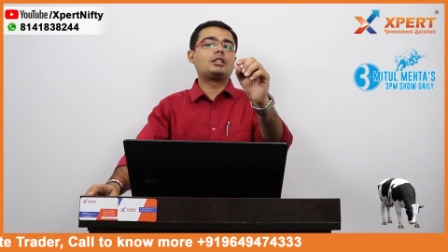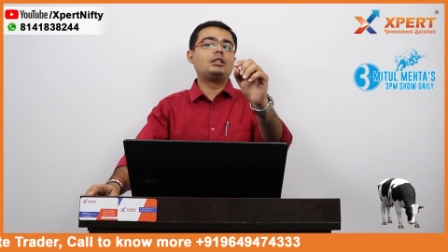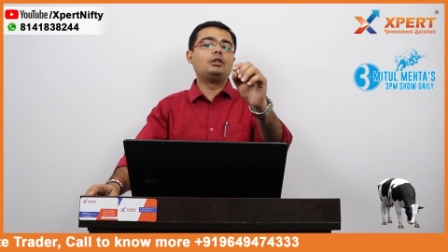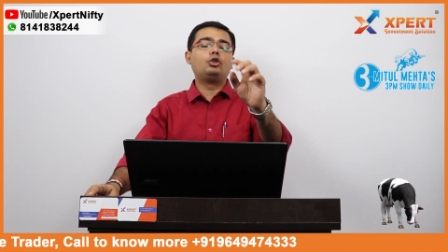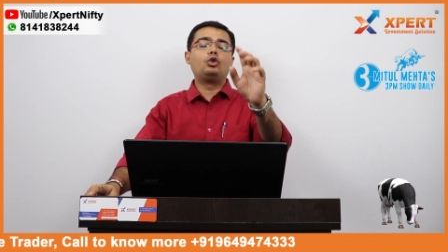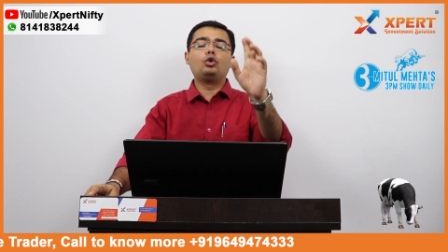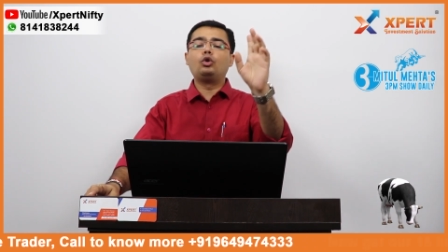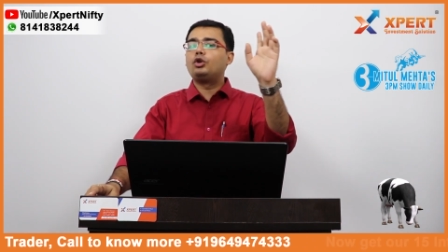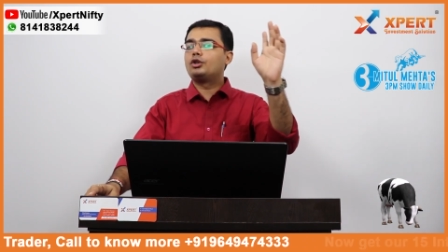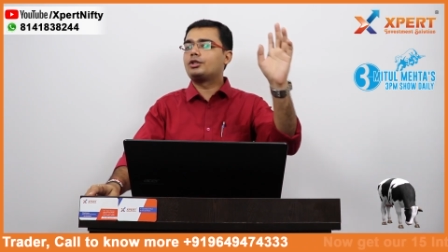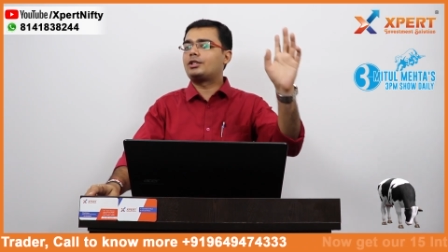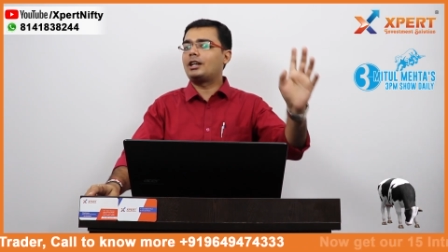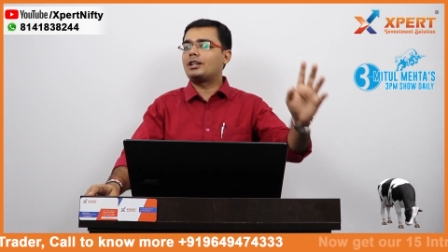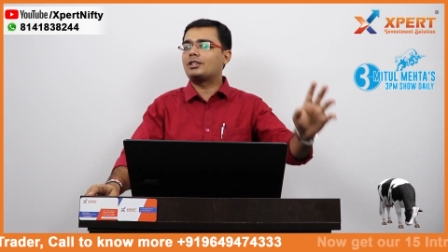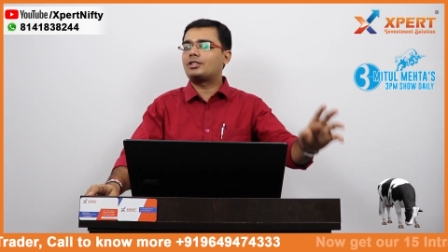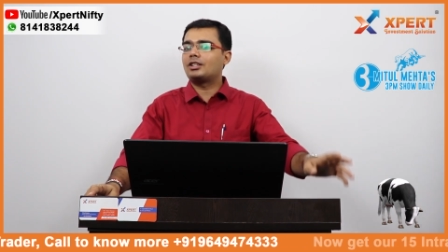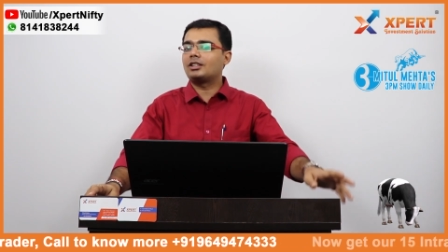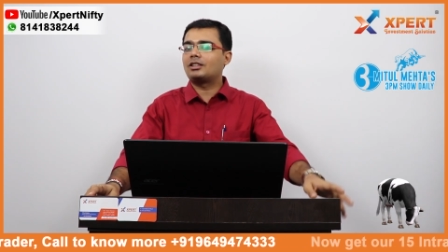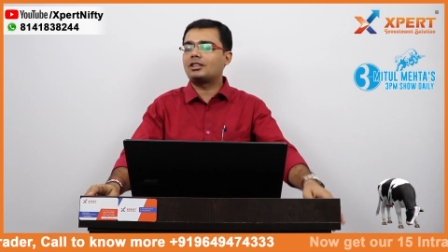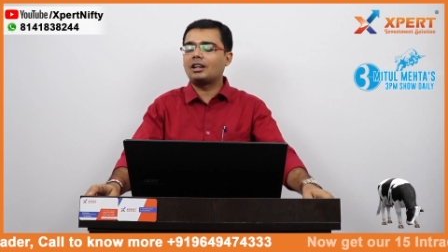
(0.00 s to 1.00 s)
सन
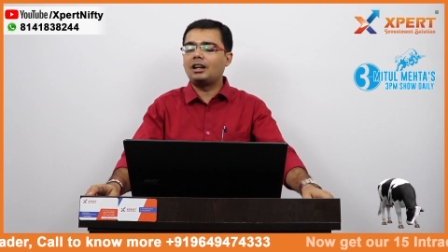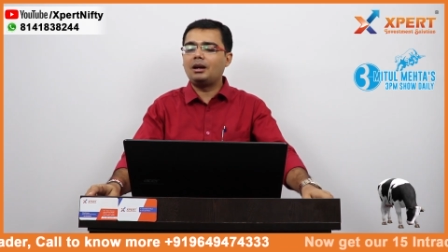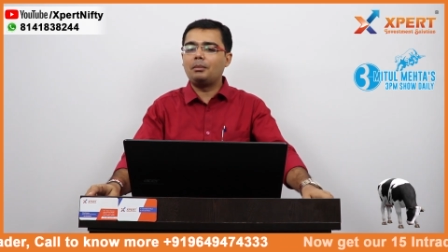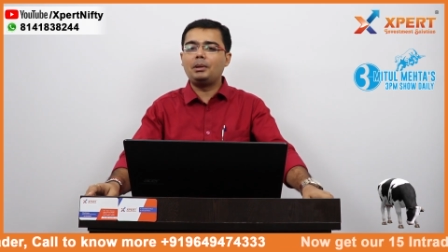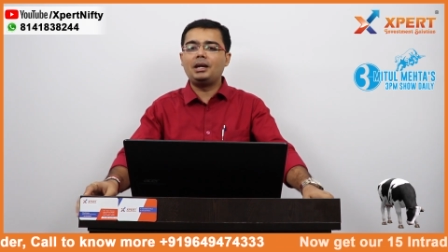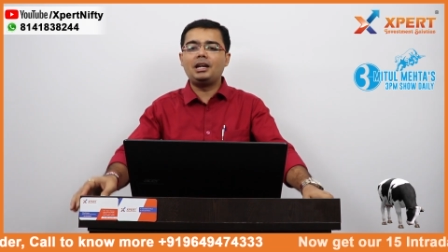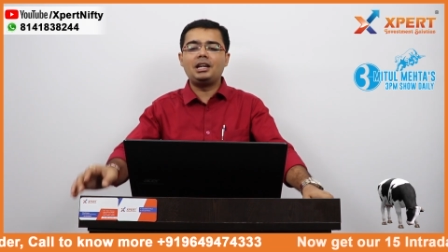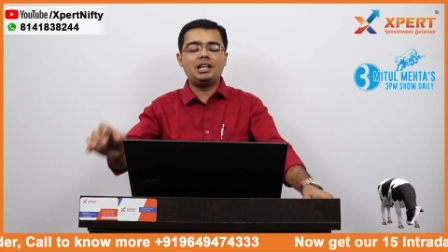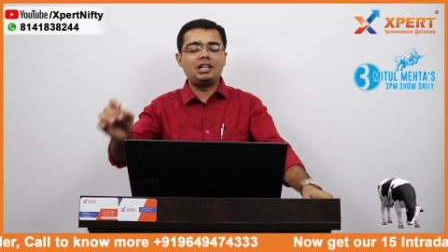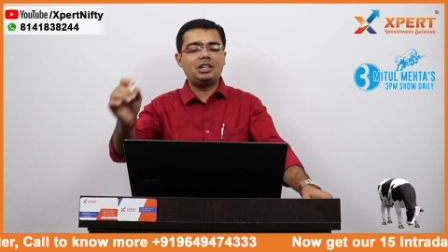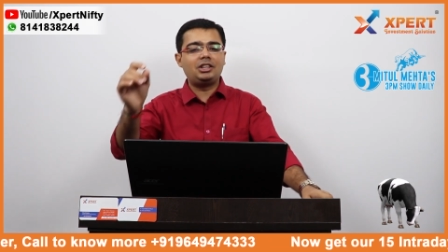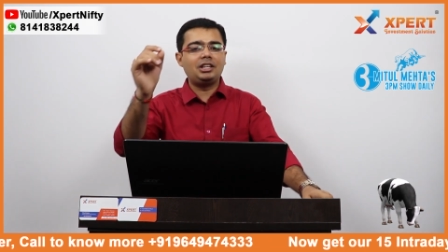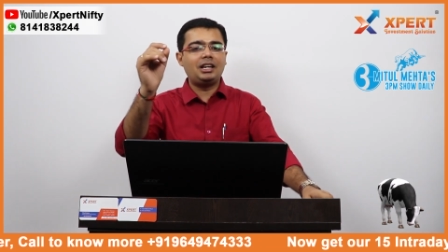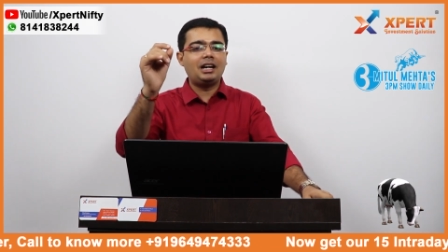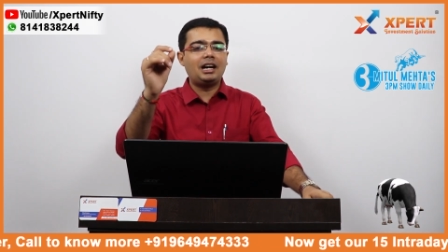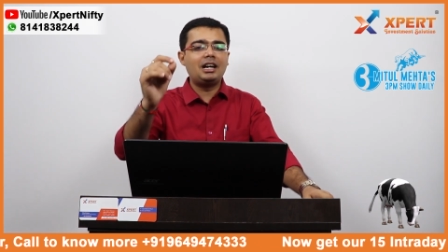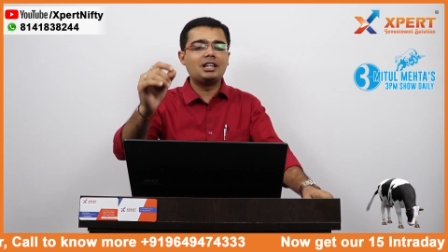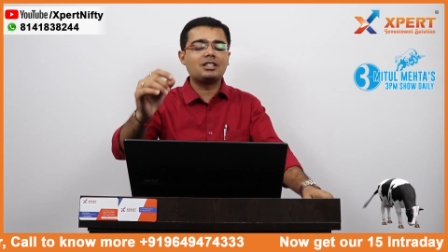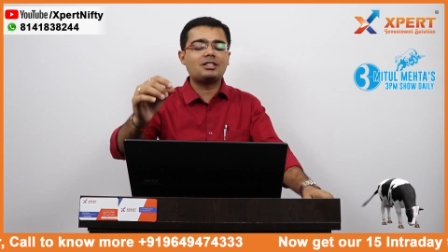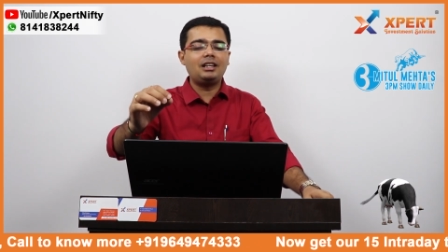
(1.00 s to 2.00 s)
2017 में
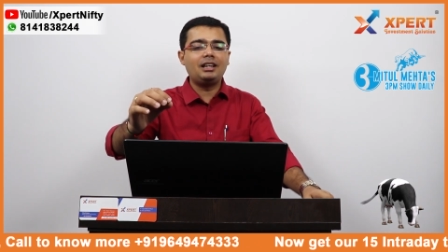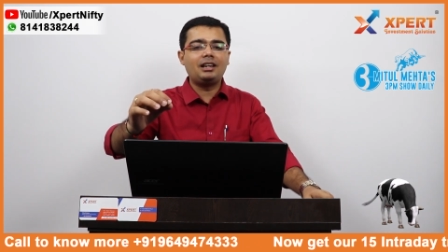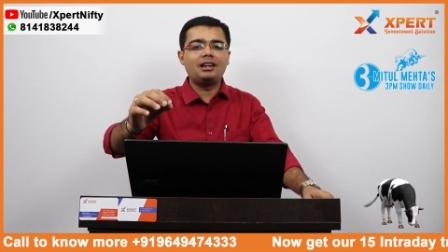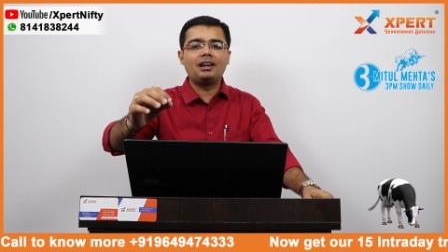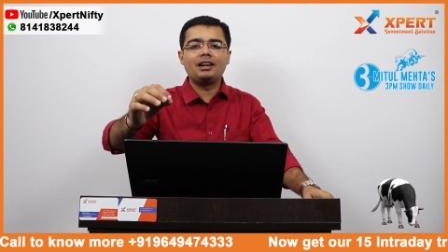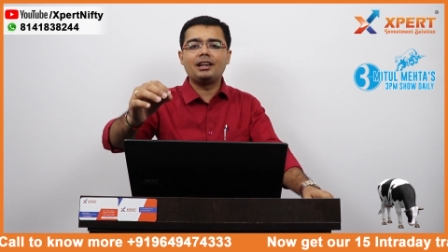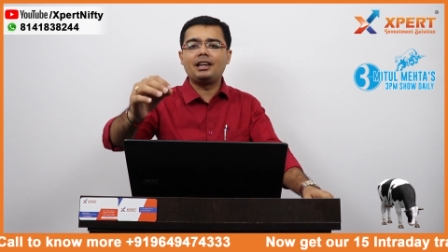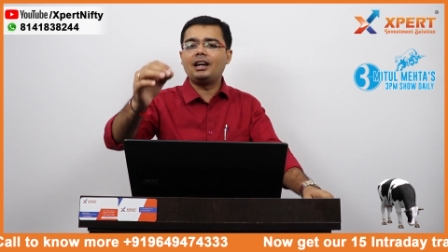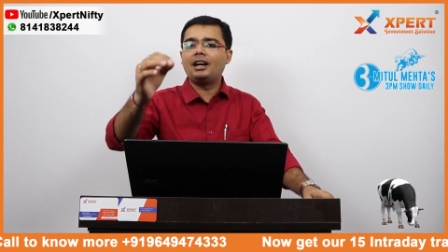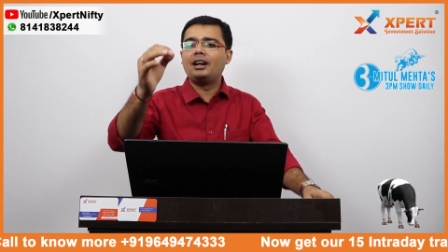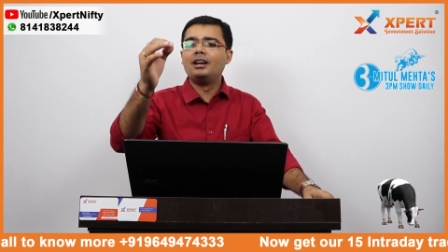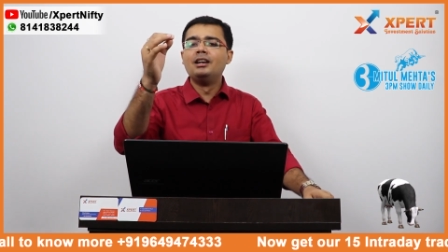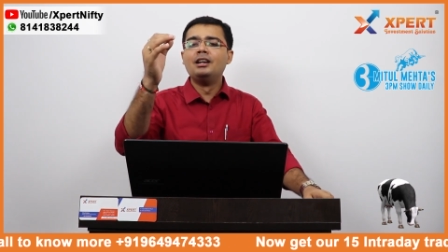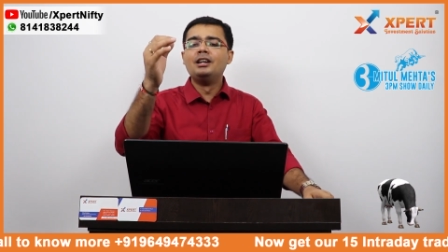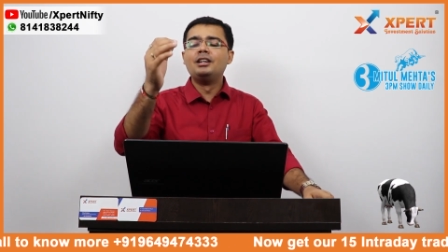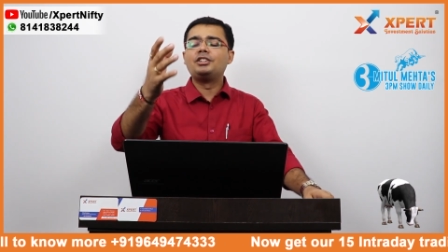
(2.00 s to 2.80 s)
इतिहास लिखा गया